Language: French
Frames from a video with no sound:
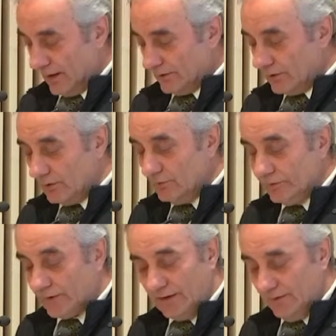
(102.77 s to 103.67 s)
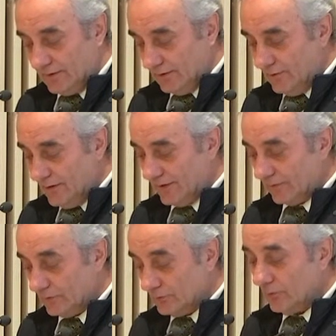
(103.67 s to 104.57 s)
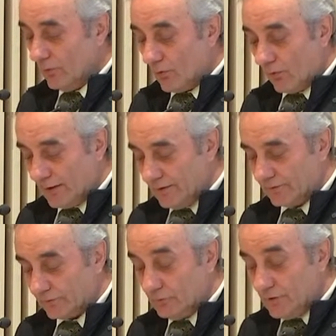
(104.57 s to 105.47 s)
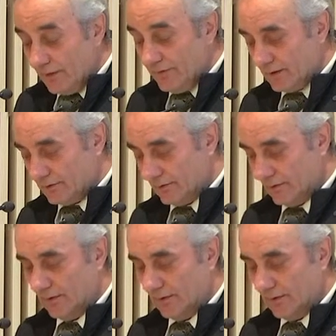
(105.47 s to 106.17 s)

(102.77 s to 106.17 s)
dans nos activités de médiation aux croyances, d'où qu'elles viennent.